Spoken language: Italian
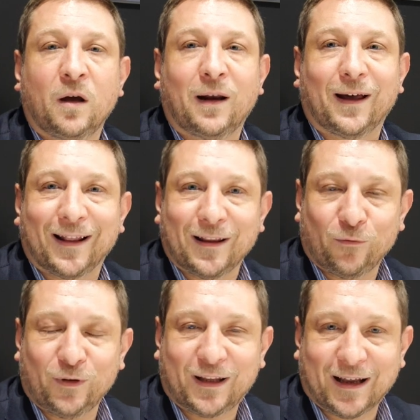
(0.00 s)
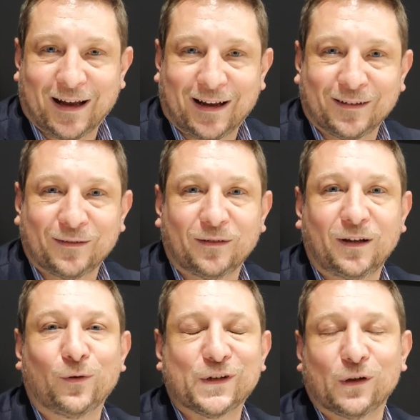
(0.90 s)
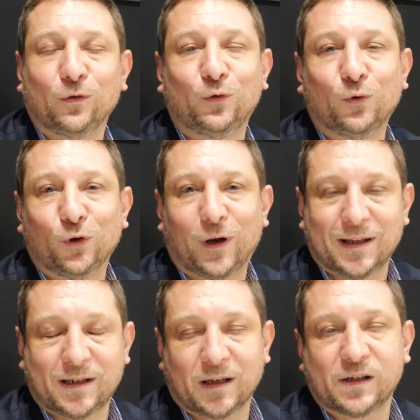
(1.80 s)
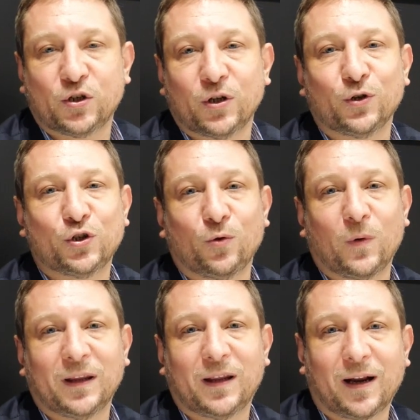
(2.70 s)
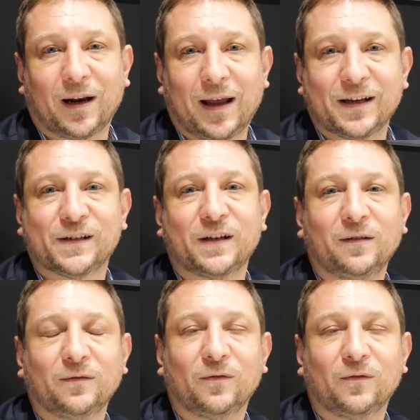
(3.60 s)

La grande novità di quest'autunno è la Z650 RS,